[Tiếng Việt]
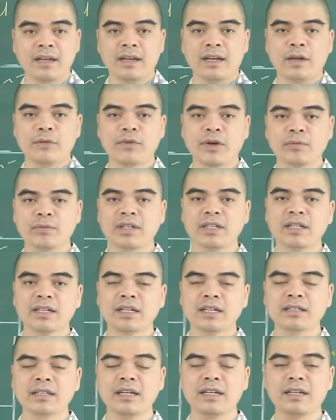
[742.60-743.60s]
À, vòng đã được
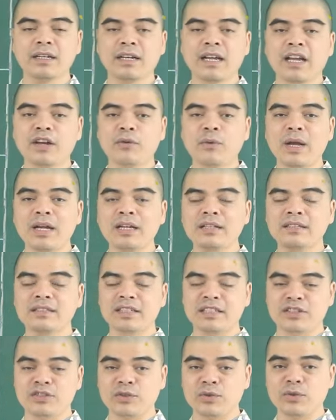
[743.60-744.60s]
các thầy khai quang
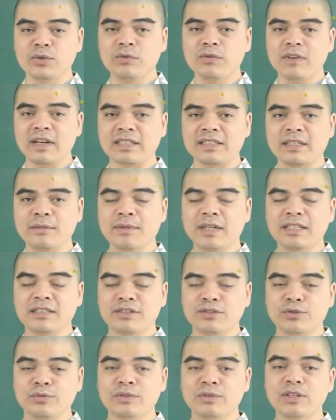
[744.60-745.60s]
chỉ chú và xem ngày
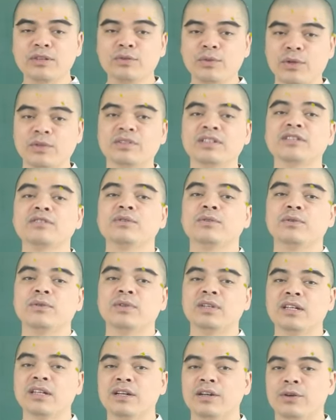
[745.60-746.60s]
sử dụng theo tuổi của gia
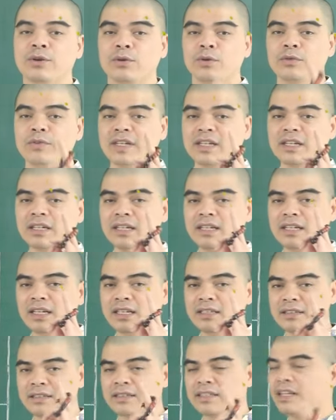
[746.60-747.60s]
chủ. Quý vị cứ liên
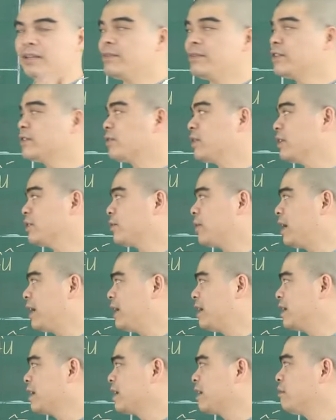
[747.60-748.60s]
hệ trực tiếp với số điện
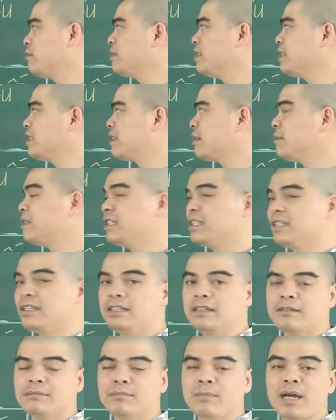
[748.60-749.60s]
thoại không chín tám
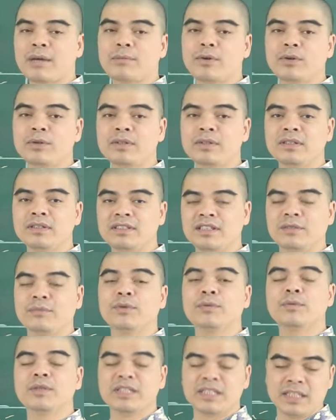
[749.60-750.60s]
chín ba bốn chín
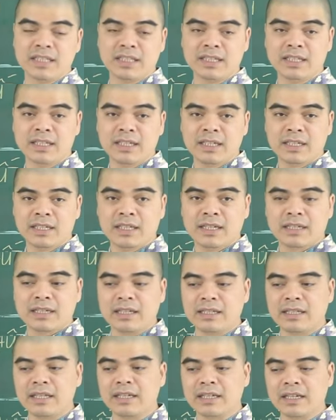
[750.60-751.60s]
một một chín
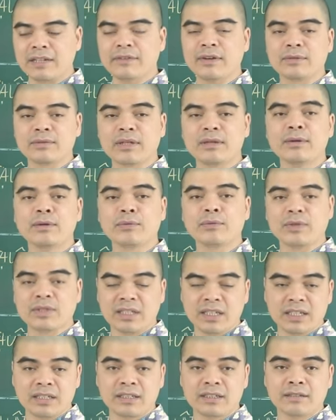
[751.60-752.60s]
để thỉnh cái vòng tam hợp quý
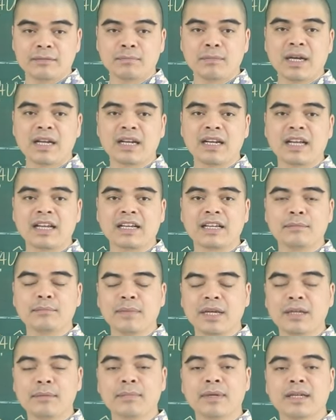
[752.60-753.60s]
nhân mang lại cái
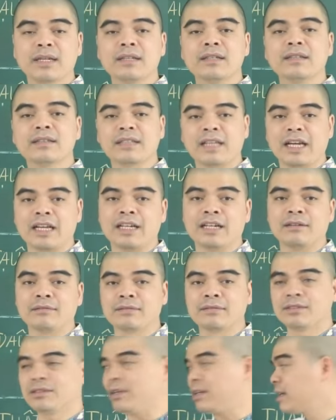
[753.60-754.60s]
may mắn tài
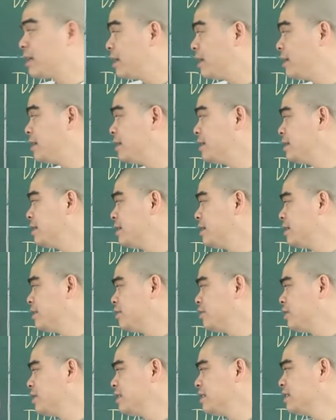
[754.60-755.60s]
lộc trọn đời
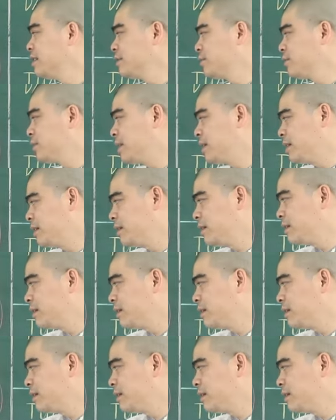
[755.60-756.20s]
cho những người tuổi